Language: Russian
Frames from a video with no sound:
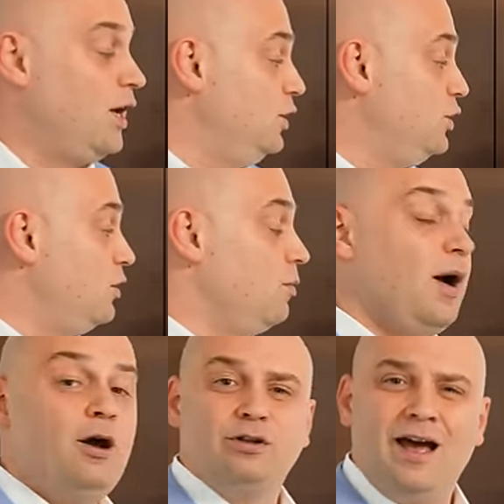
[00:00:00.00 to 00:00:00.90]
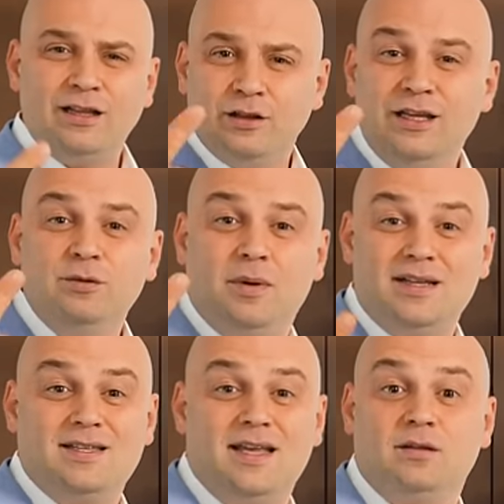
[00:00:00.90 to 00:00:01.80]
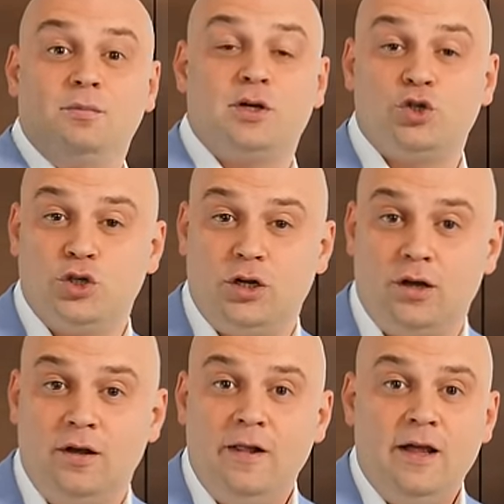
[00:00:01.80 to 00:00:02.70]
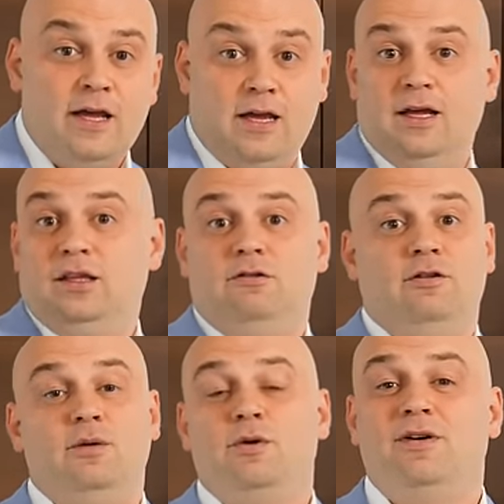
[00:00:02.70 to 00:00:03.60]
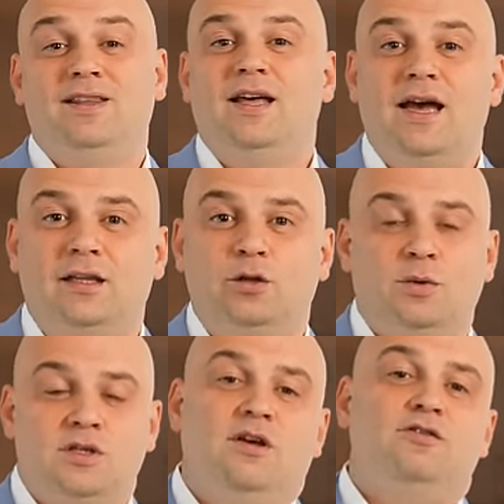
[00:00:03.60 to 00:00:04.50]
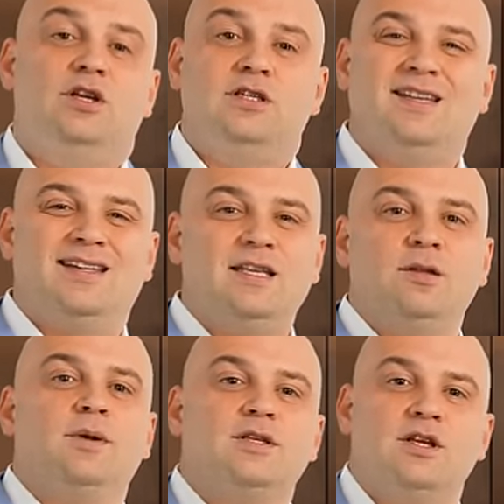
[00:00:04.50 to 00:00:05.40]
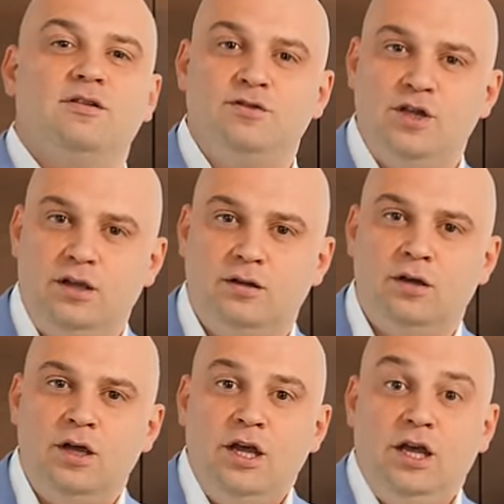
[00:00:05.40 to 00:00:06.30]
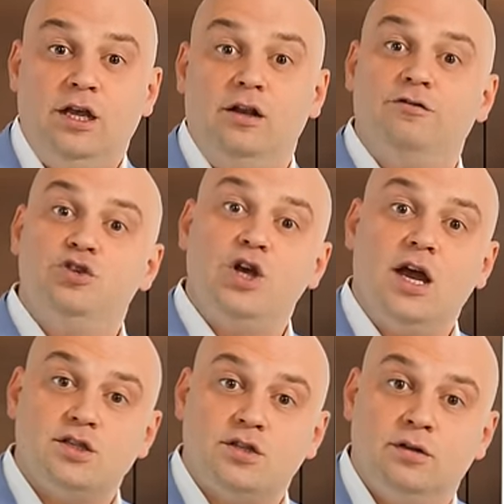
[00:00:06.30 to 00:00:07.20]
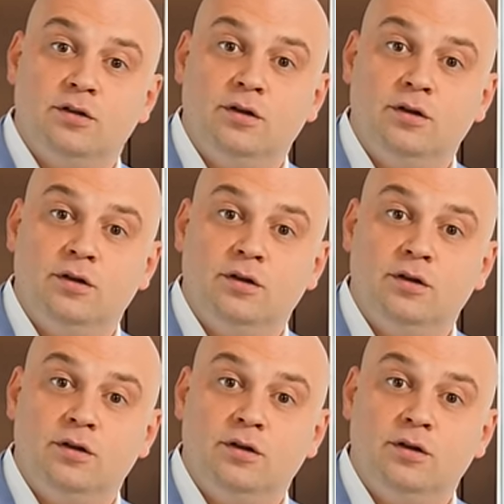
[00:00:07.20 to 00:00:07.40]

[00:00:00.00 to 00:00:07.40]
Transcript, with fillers: Они снимают 1% маржи, и этого им хватает. Но ну, представьте, если это 1% в день или в час.